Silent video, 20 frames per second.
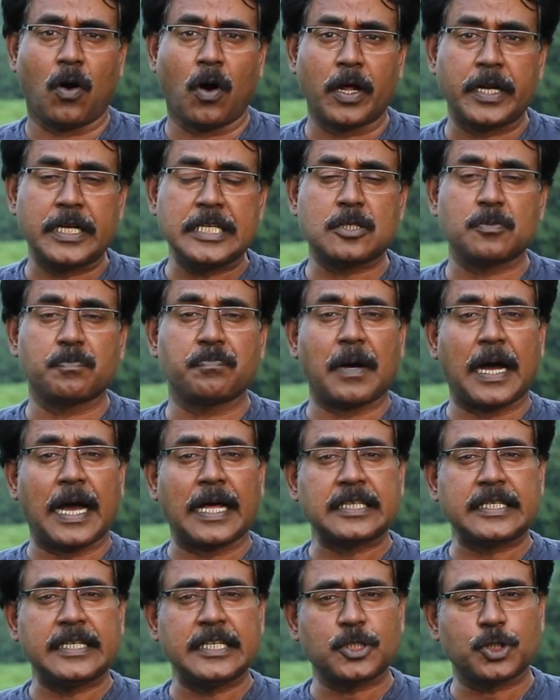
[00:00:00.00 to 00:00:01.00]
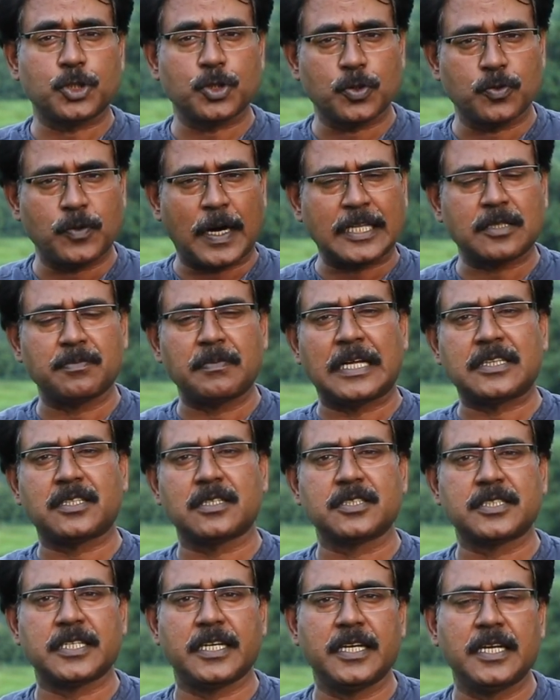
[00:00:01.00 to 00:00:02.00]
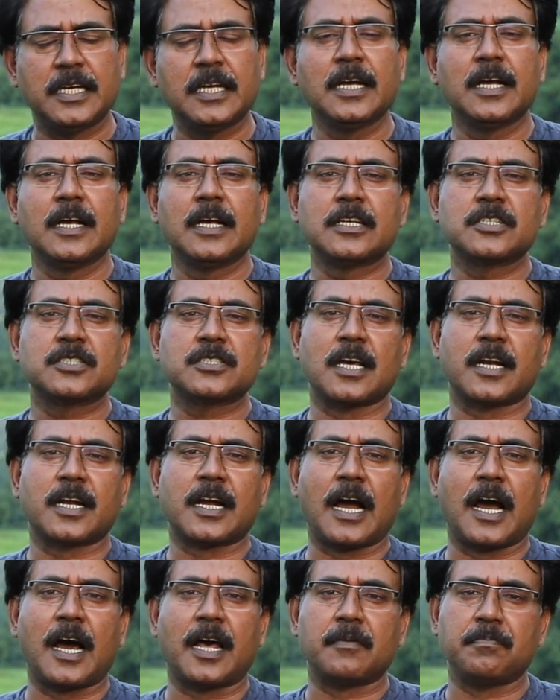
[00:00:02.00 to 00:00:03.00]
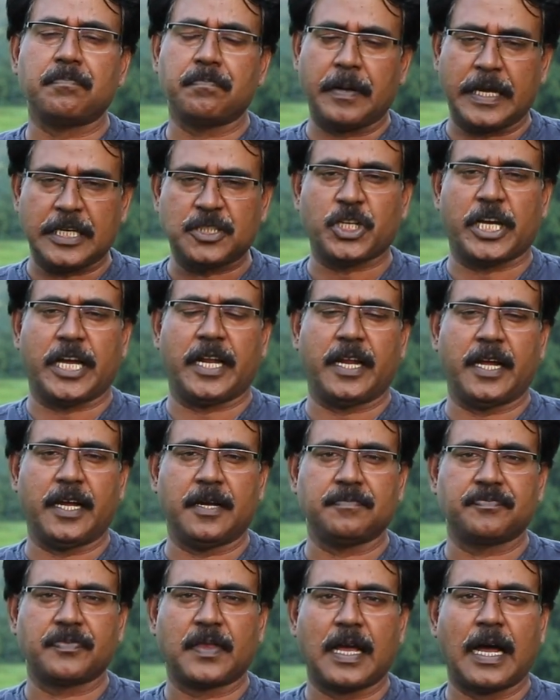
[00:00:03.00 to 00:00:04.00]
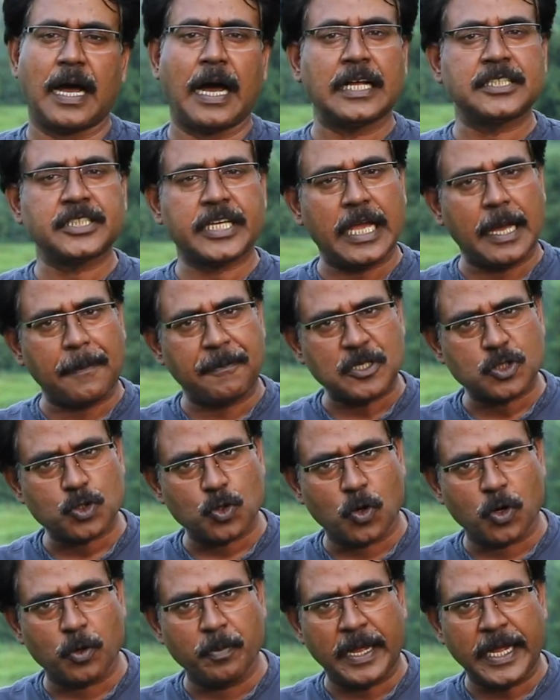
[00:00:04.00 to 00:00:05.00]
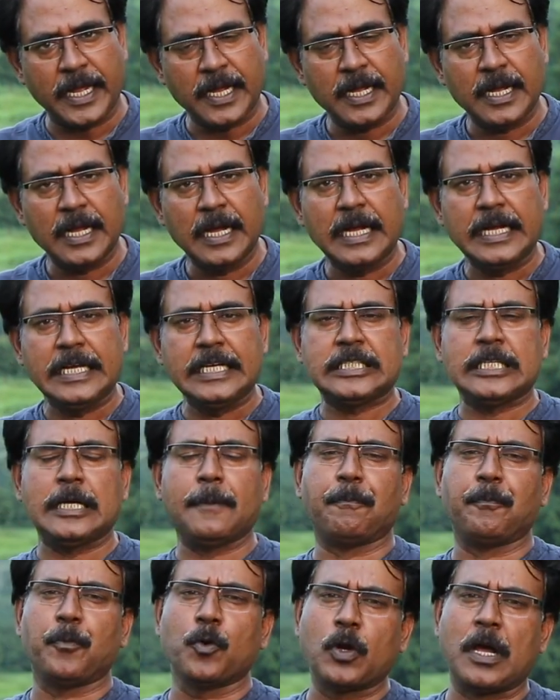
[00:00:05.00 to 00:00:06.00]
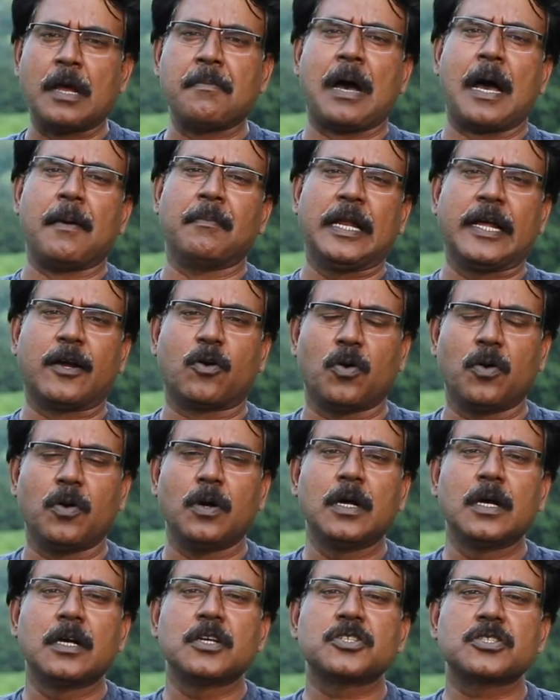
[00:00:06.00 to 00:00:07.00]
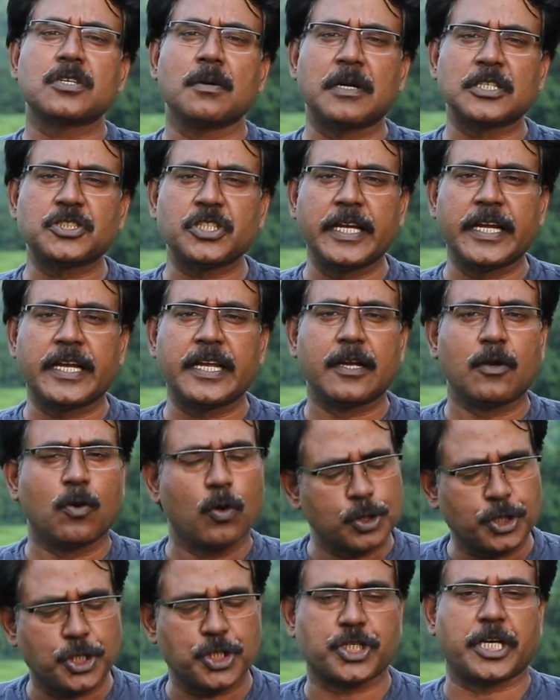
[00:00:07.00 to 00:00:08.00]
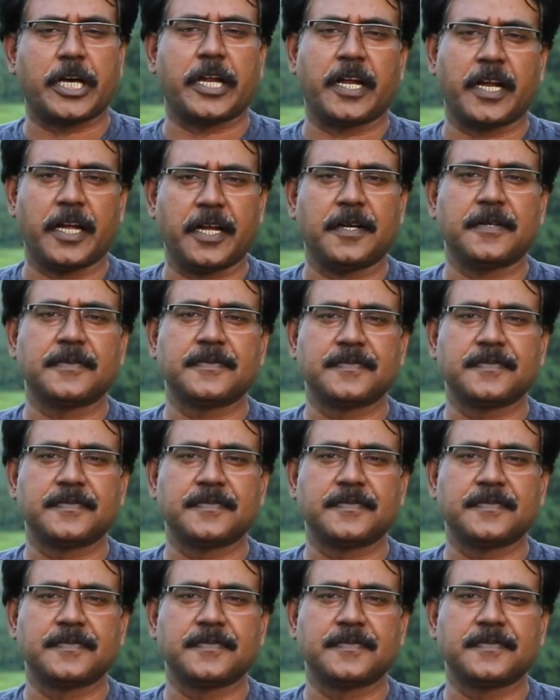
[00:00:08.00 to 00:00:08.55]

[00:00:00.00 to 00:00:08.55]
और इस बात की शुरुआत मात्र से सरकार बेचैन है आज के एपिसोड में इसी पूरे मामले को समझने की कोशिश करेंगे